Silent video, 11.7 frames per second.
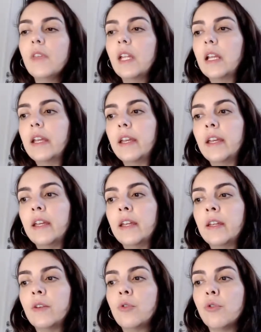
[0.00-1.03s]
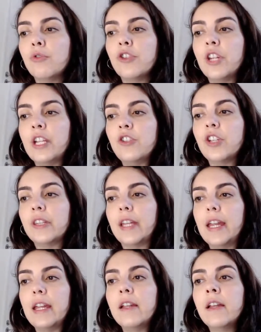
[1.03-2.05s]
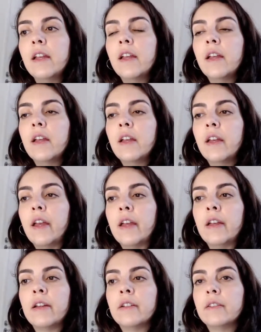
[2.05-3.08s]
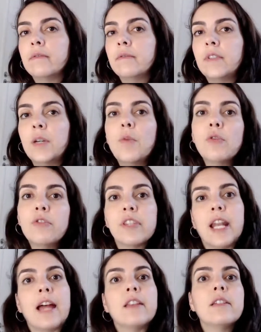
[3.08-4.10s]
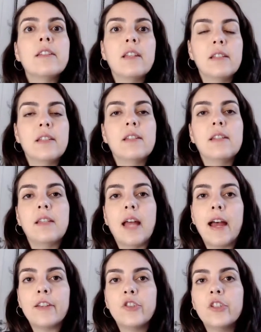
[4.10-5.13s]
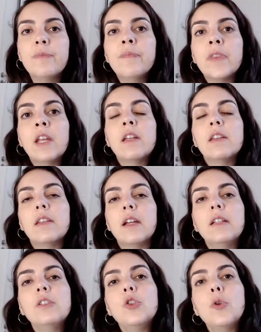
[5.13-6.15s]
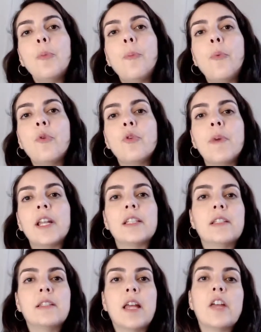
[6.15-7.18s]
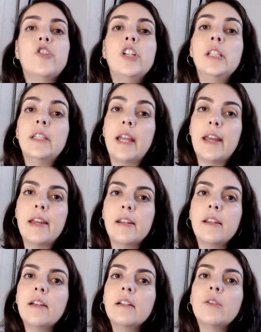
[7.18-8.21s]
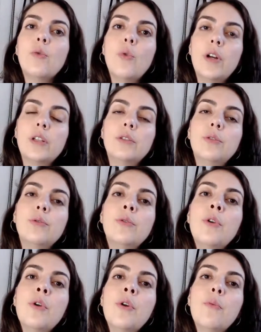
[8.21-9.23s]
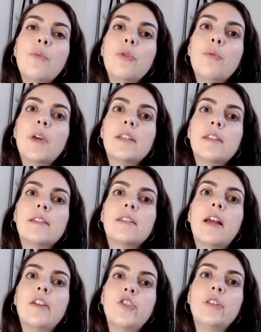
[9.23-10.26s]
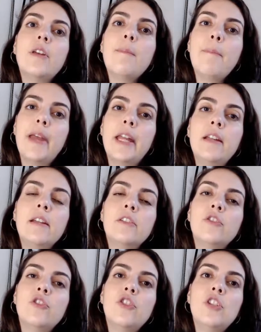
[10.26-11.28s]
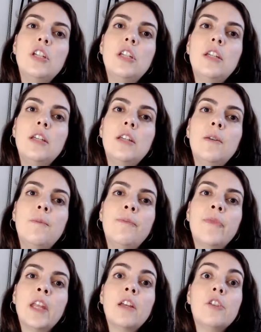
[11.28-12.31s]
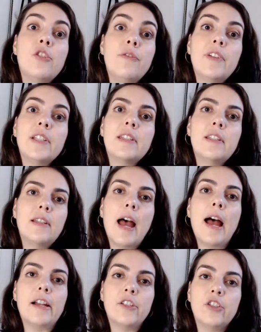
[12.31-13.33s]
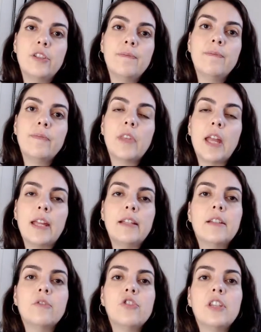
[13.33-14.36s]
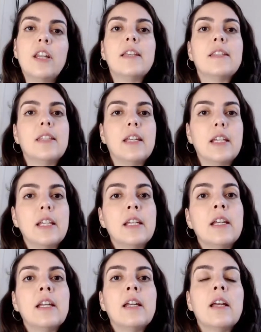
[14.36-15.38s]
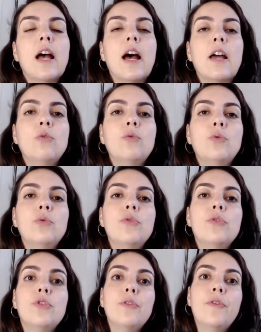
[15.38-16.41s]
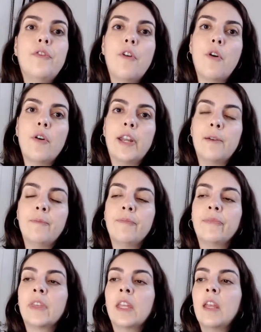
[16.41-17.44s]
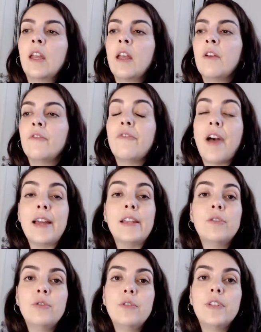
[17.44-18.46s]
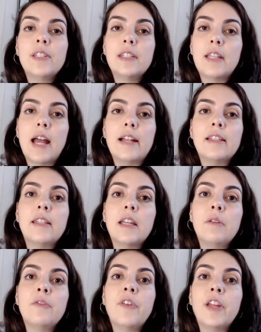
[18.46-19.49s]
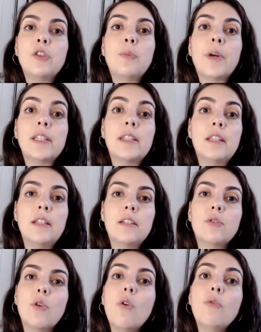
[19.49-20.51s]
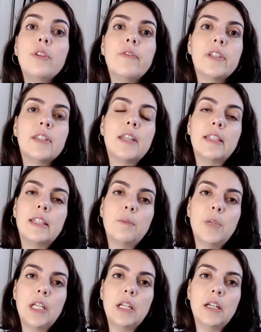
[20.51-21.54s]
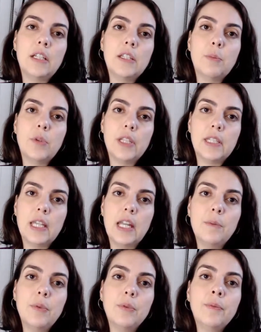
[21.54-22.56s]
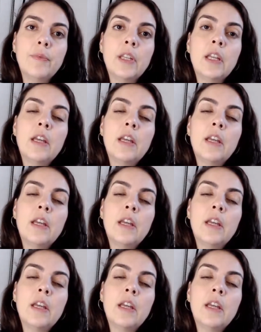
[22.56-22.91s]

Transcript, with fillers: É, o continente tem é, demonstrado essa necessidade, tanto por uma necessidade interna quanto por uma necessidade também de diversidade, né? Então, de trazer alunos de fora. Várias universidades têm feito parcerias com universidades americanas, por exemplo.